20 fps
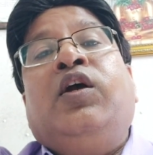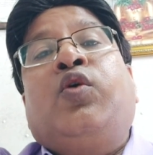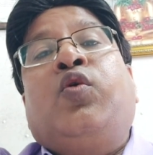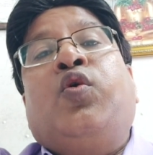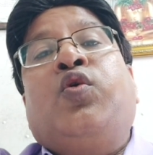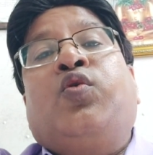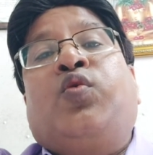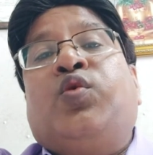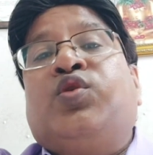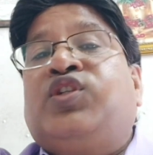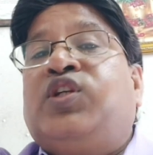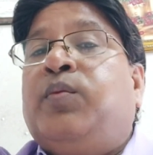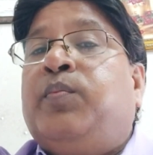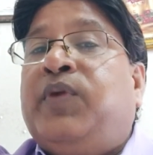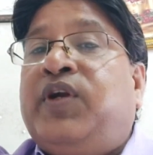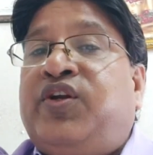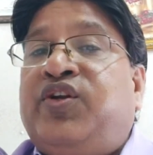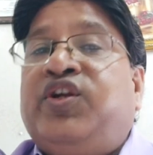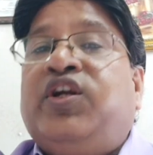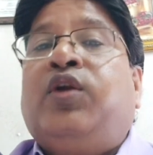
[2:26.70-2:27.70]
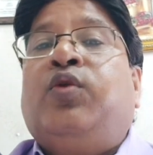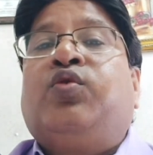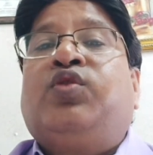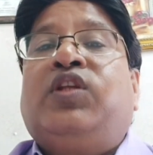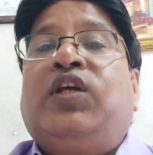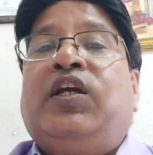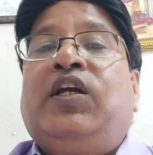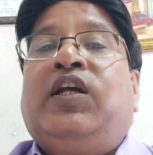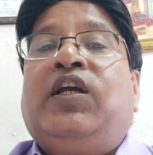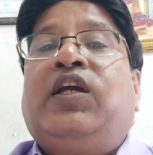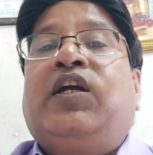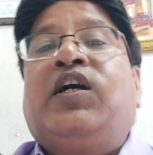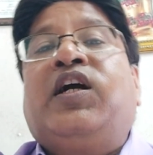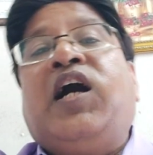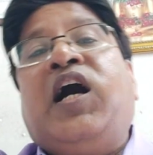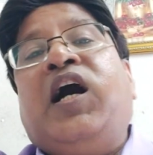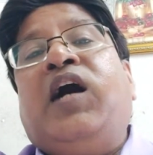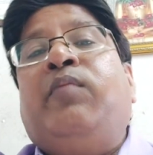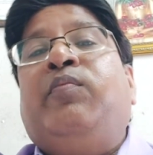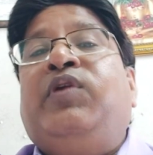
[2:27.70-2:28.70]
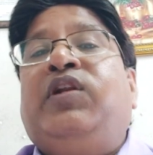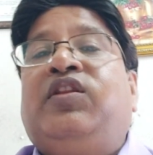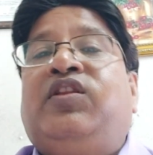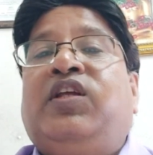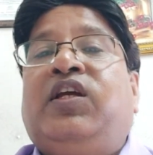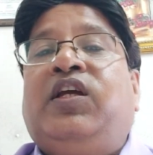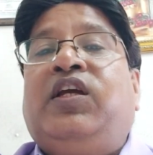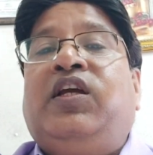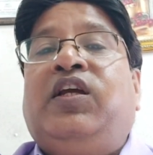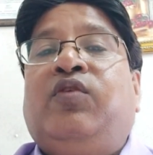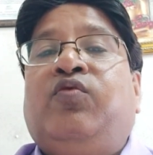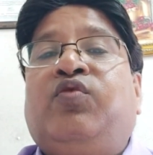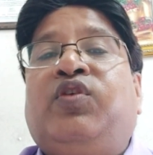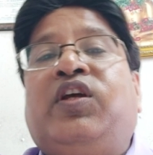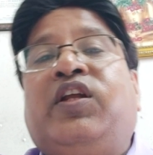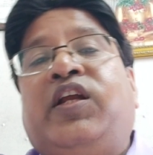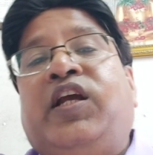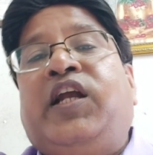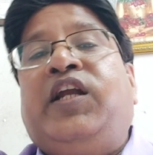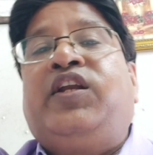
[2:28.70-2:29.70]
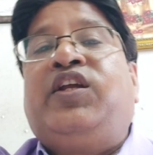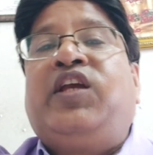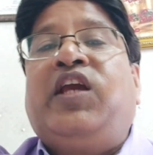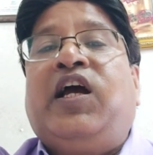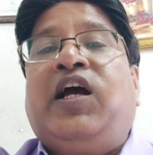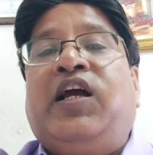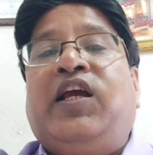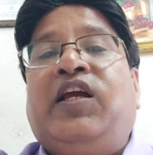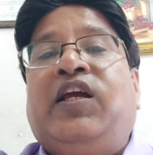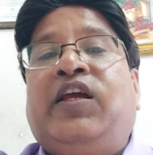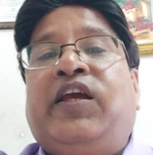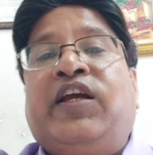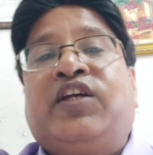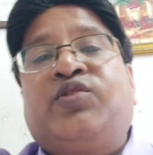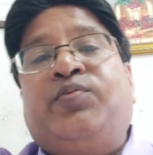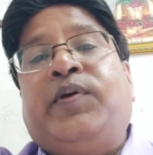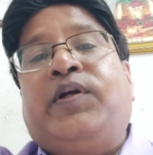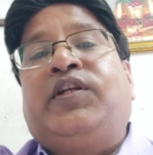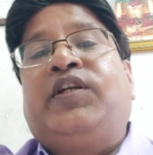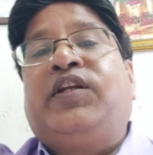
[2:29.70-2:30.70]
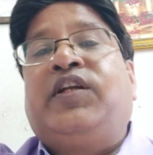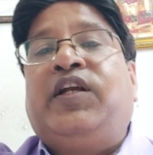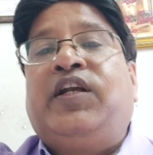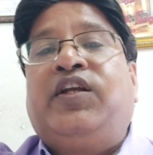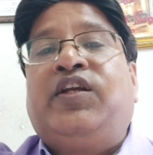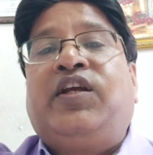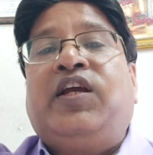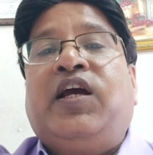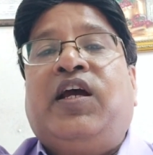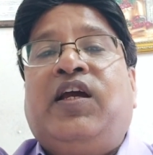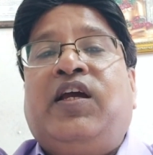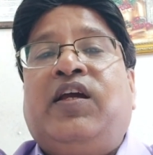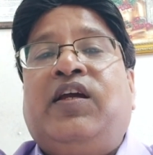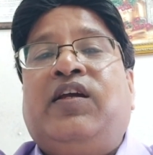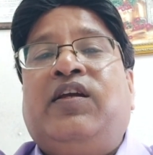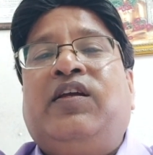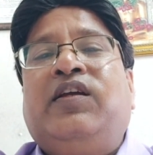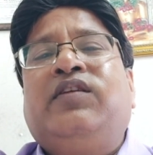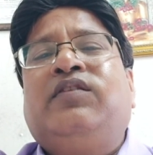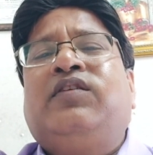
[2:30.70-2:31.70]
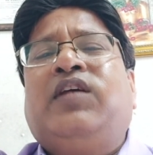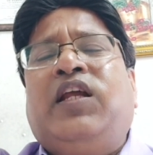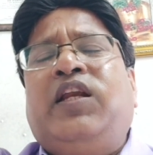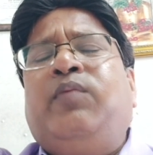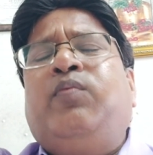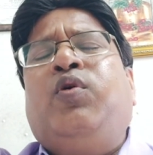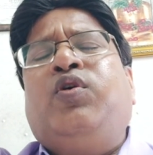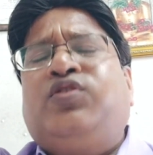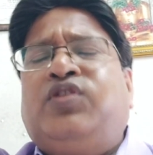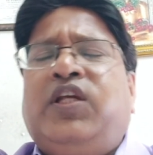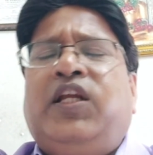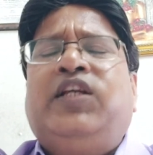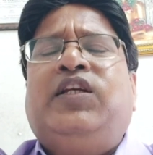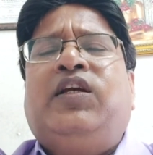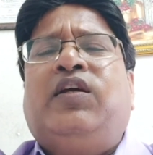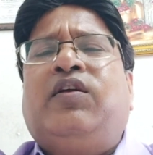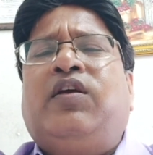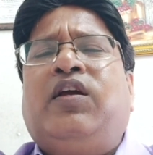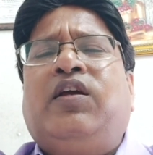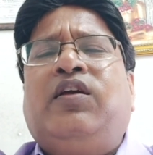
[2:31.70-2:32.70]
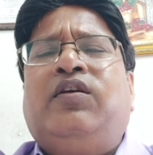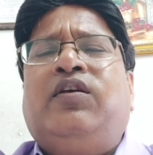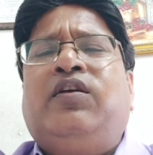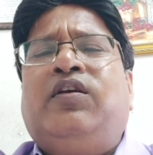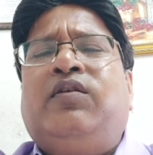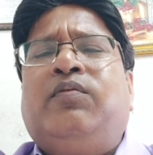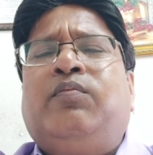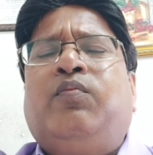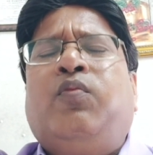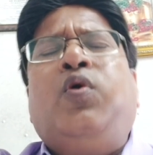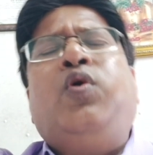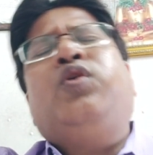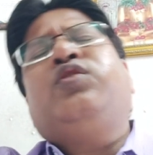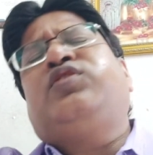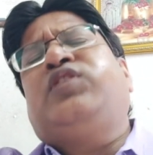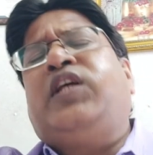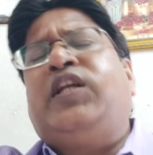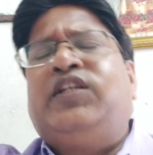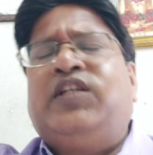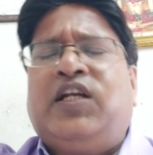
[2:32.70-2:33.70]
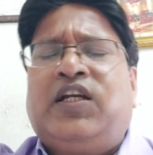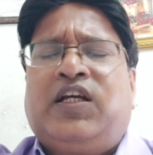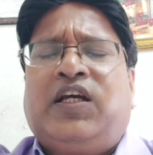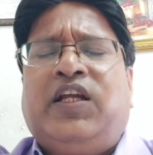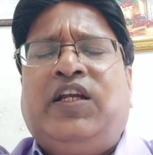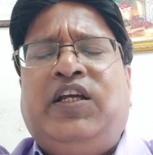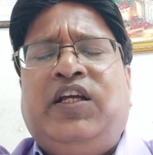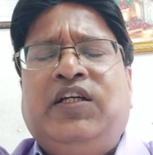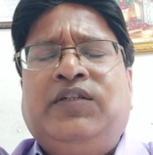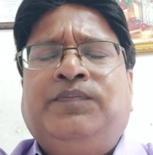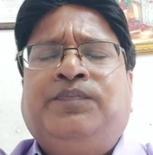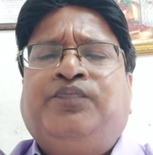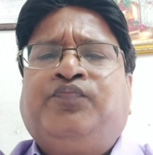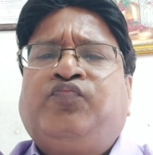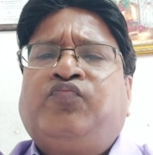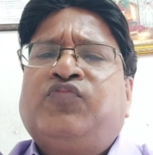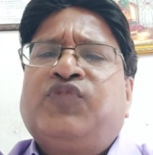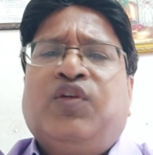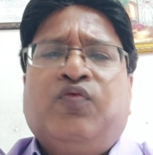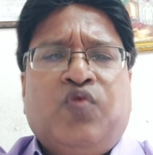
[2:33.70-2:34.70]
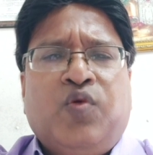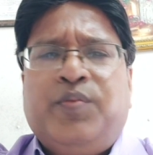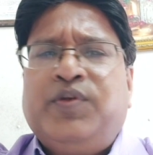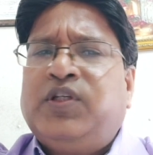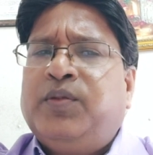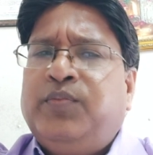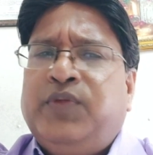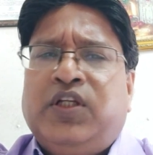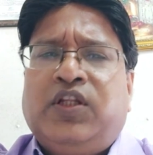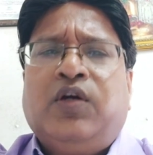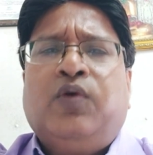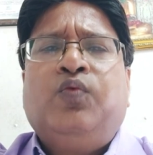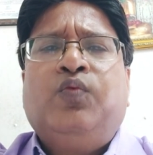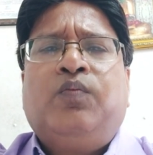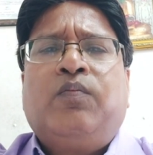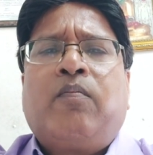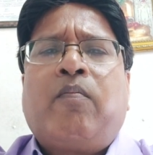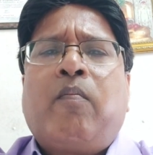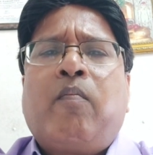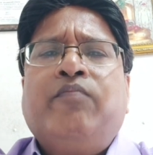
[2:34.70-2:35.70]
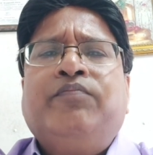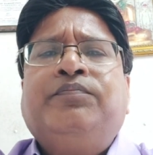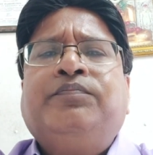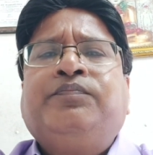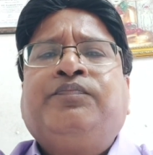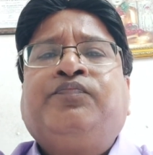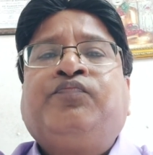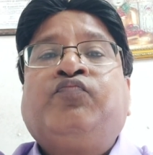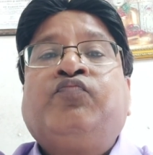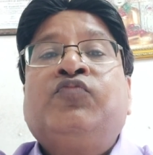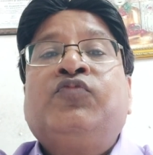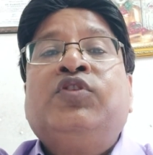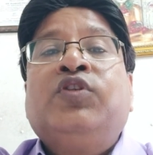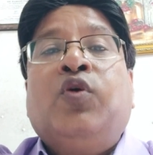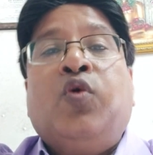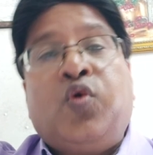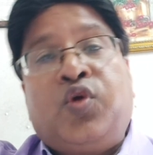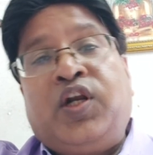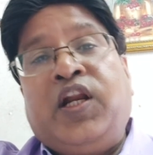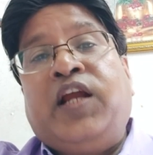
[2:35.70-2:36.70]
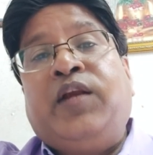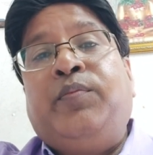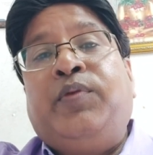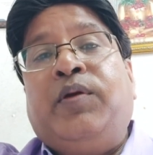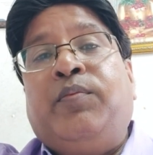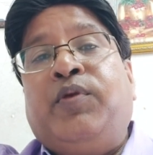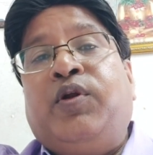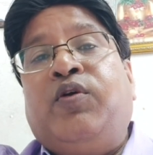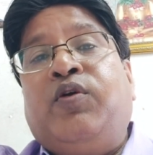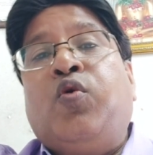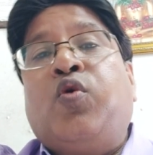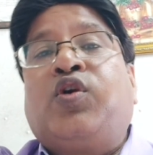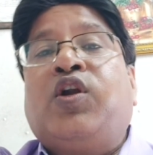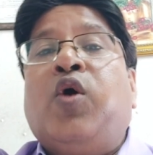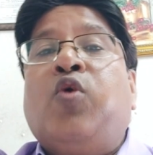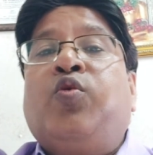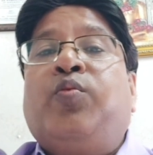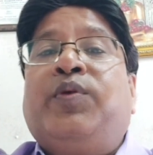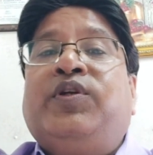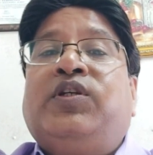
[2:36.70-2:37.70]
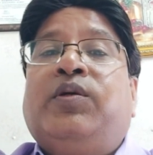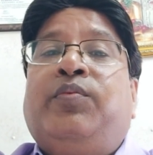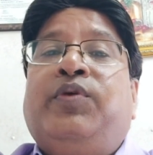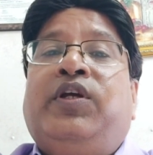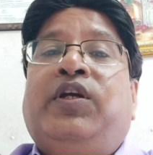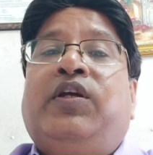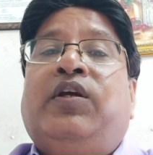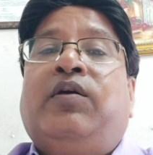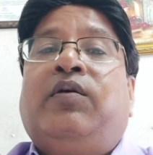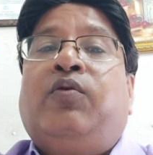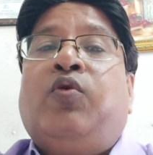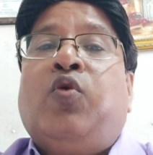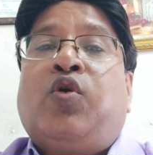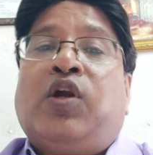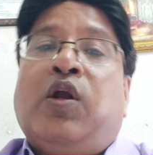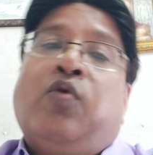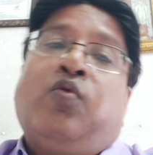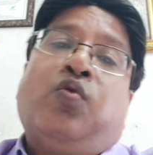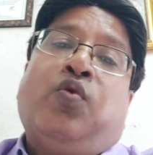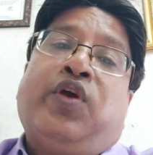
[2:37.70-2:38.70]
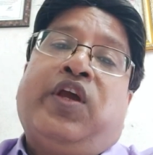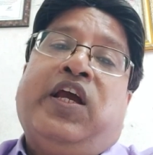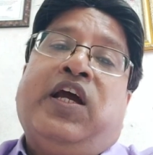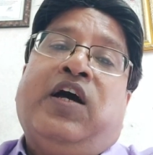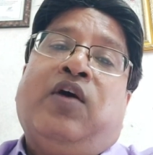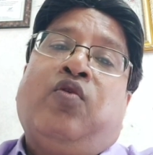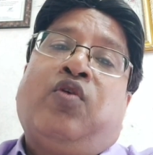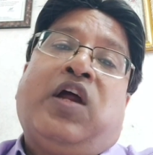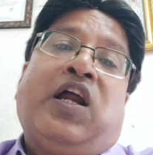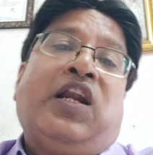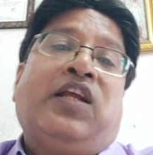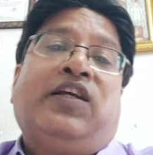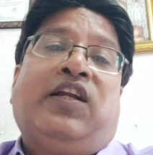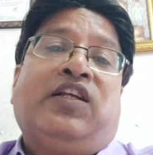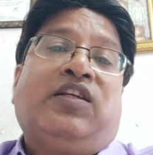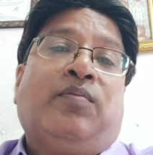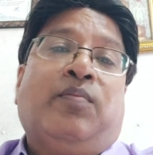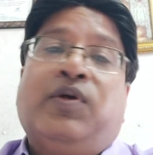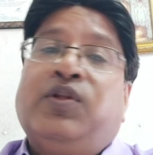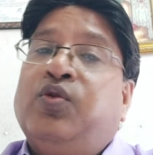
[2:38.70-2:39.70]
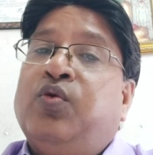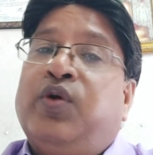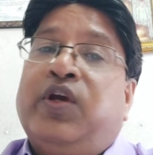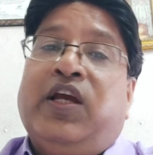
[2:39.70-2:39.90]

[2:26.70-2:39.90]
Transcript: कौन कौन से मटेरियल होते हैं कहाँ मिलते हैं उनकी रेट क्या है एक्सपेक्टेड रेट क्या है सारी बहुत सारी बहुत सारी जानकारी है वो मैं सब देता हूँ ऑनलाइन भी हमने लॉकडाउन में जब भी लॉकडाउन हो गया और आना जाना सब बंद हो